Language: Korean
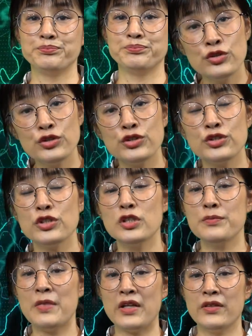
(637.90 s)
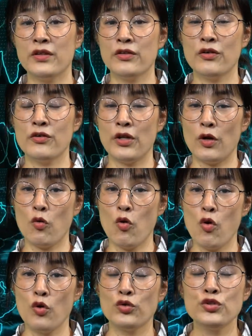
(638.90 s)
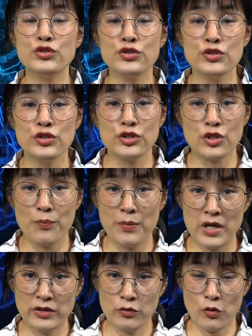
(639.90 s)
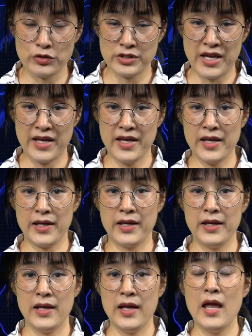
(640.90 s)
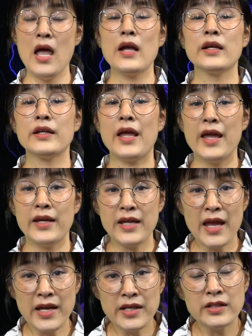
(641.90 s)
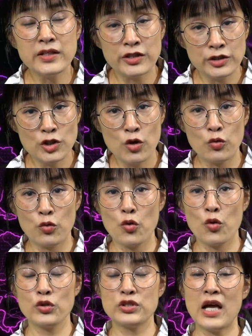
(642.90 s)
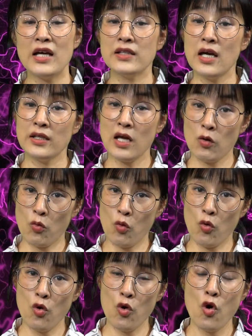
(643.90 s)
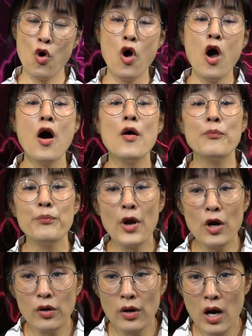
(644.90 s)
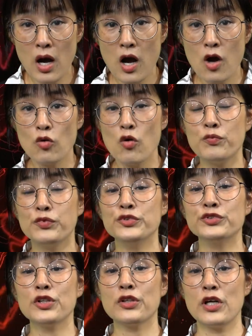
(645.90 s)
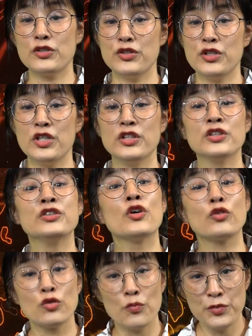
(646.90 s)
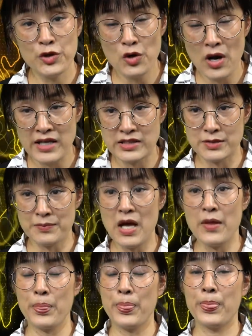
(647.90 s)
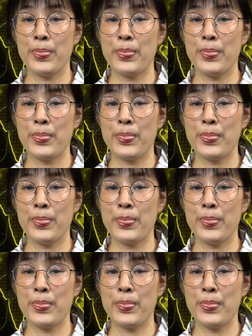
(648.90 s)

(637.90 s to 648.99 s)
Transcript: 뉴스를 만들어내고 뉴스를 접하는 곳에 개개인 능력으로 차단하고 평가하고 분석할 수 있는 능력도 필요하지만